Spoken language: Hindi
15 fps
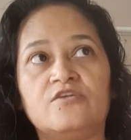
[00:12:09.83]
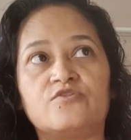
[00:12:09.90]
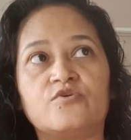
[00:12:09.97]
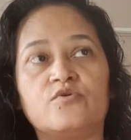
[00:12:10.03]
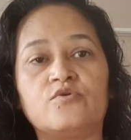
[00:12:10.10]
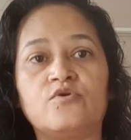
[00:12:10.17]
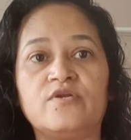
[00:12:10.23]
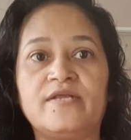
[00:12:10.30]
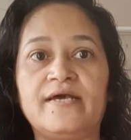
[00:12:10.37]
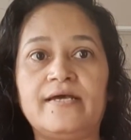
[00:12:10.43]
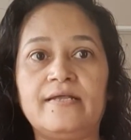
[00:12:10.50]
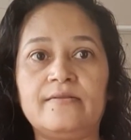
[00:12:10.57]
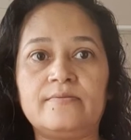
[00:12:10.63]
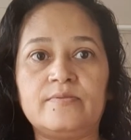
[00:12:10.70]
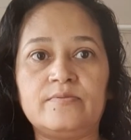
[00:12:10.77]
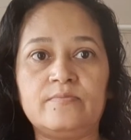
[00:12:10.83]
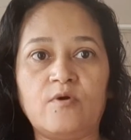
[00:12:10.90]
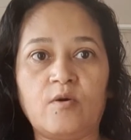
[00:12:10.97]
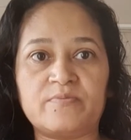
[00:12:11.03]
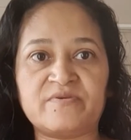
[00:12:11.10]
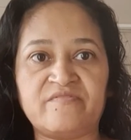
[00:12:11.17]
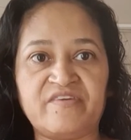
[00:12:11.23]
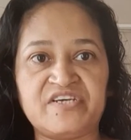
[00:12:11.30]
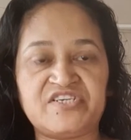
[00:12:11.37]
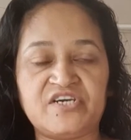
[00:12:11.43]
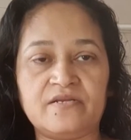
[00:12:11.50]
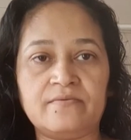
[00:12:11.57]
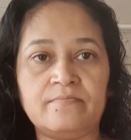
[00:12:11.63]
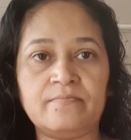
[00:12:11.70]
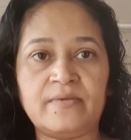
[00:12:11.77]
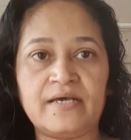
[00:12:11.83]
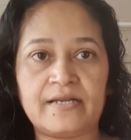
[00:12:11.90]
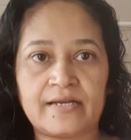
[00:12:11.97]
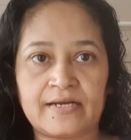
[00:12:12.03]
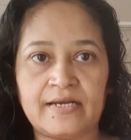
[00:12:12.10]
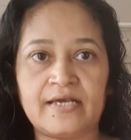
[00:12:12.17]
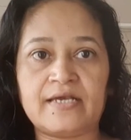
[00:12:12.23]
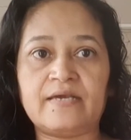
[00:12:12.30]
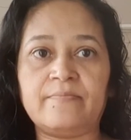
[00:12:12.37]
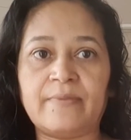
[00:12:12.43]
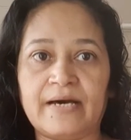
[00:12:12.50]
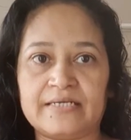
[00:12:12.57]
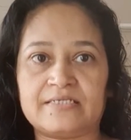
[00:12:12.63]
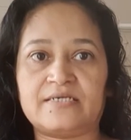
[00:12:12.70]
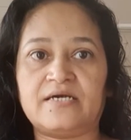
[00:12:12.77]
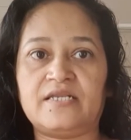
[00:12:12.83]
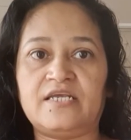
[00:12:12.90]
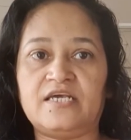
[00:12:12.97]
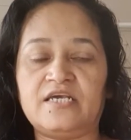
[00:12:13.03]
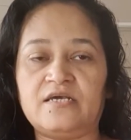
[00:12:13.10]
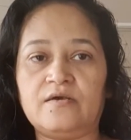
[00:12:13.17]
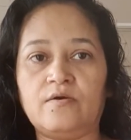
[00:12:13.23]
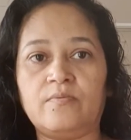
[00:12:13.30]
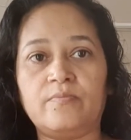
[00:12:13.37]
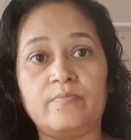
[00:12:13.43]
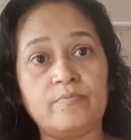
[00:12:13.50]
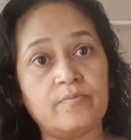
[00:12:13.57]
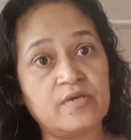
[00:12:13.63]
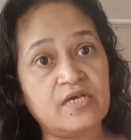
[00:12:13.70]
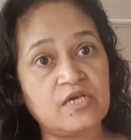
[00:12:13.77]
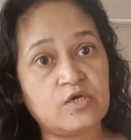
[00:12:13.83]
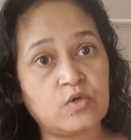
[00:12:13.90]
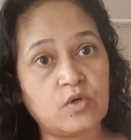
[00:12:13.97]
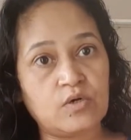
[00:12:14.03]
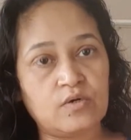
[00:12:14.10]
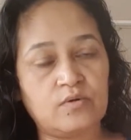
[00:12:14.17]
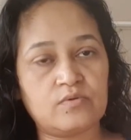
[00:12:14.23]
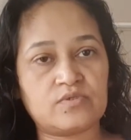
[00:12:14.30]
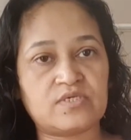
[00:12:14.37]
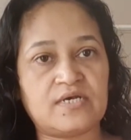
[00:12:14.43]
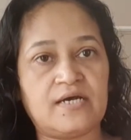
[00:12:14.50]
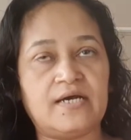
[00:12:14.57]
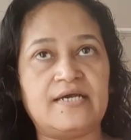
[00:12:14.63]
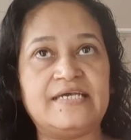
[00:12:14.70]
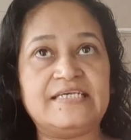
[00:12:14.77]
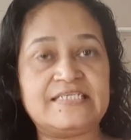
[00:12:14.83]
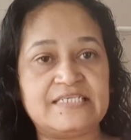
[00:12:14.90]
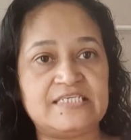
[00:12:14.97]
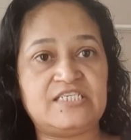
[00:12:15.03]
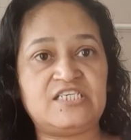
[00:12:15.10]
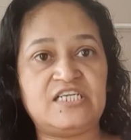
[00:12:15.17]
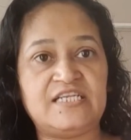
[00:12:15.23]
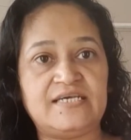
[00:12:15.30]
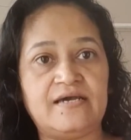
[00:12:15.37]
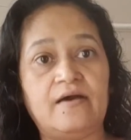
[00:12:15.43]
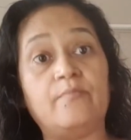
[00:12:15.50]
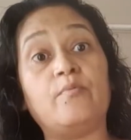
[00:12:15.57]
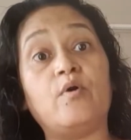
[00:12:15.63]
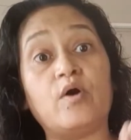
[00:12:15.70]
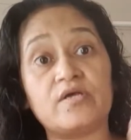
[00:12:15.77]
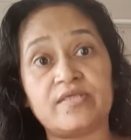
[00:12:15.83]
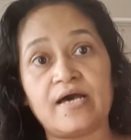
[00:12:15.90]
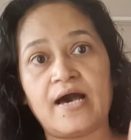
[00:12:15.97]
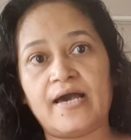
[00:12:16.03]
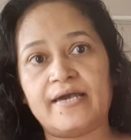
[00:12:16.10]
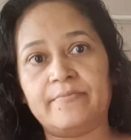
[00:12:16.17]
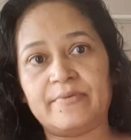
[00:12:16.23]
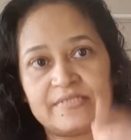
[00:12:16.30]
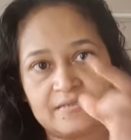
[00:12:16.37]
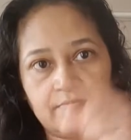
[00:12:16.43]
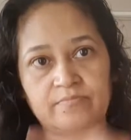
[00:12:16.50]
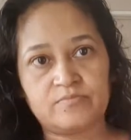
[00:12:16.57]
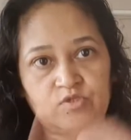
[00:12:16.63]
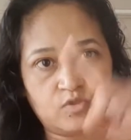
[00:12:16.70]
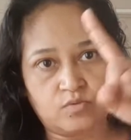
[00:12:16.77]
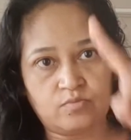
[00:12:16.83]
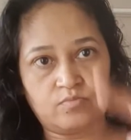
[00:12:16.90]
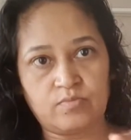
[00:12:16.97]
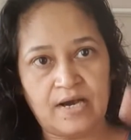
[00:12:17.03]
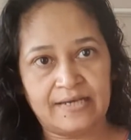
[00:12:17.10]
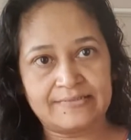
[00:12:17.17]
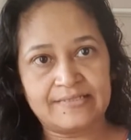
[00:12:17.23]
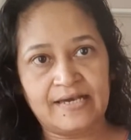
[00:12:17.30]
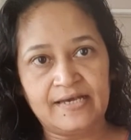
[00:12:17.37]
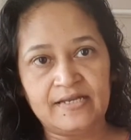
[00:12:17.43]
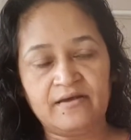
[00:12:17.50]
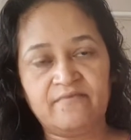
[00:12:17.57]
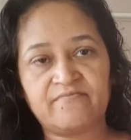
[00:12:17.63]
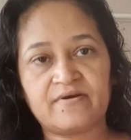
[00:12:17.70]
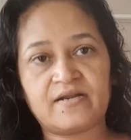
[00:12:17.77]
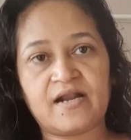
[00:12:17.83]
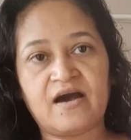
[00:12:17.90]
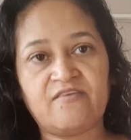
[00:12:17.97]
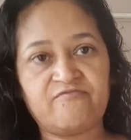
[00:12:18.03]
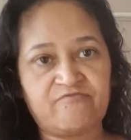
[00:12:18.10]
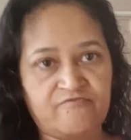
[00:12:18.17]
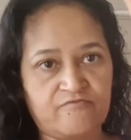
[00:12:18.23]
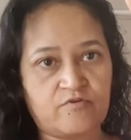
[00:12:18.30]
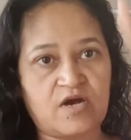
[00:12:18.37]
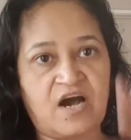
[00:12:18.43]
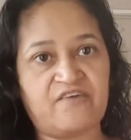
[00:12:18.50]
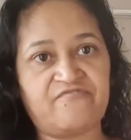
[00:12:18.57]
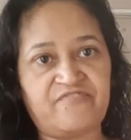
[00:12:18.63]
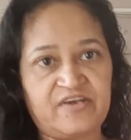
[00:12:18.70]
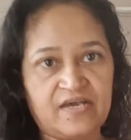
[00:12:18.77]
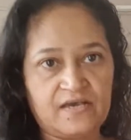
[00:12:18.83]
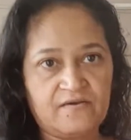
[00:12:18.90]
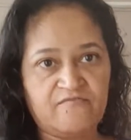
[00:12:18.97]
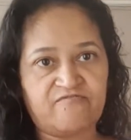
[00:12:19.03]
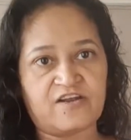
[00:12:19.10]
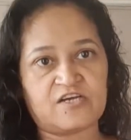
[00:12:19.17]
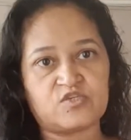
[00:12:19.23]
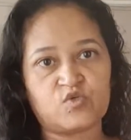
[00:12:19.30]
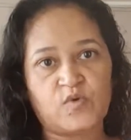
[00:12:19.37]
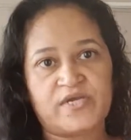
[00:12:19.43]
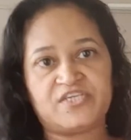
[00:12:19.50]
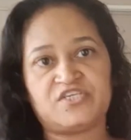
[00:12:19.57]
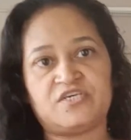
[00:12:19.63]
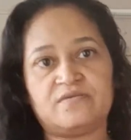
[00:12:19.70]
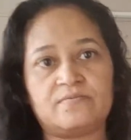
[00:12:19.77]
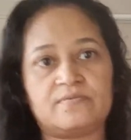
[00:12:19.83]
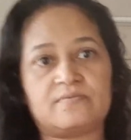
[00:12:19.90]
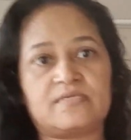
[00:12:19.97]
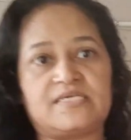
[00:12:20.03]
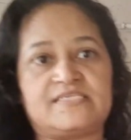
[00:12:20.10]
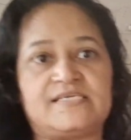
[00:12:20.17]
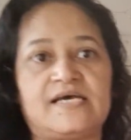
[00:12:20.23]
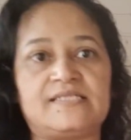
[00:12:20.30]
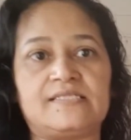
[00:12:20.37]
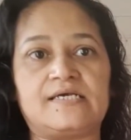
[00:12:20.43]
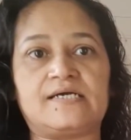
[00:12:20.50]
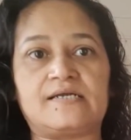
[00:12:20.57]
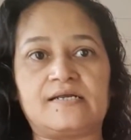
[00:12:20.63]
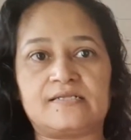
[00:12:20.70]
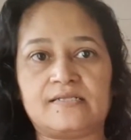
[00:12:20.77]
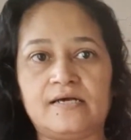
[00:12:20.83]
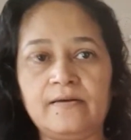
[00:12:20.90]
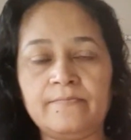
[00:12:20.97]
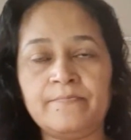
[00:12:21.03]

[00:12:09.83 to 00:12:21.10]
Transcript: तो उन्होंने ऑब्जर्वेशन में रखने की बात करी इको उसका ईसीजी e लिया बहुत हाई मतलब जो आता है ना ग्राफ वो काफ़ी फ्लक्चुएशन के साथ दिख रहा था